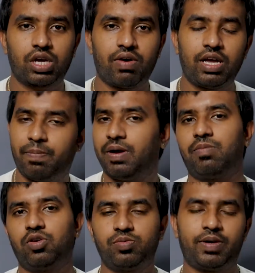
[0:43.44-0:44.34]
ஓகேவா இப்போ
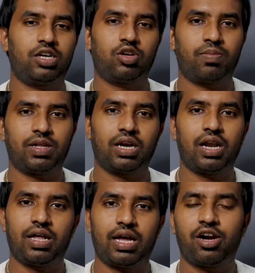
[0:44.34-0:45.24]
நம்ம யூஸ் பண்ணிட்டு இருக்கோம்
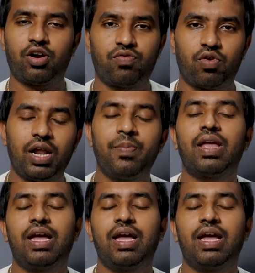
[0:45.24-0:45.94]
பாத்தீங்களா ஆண்ட்ராய்ட் ஃபோன்ல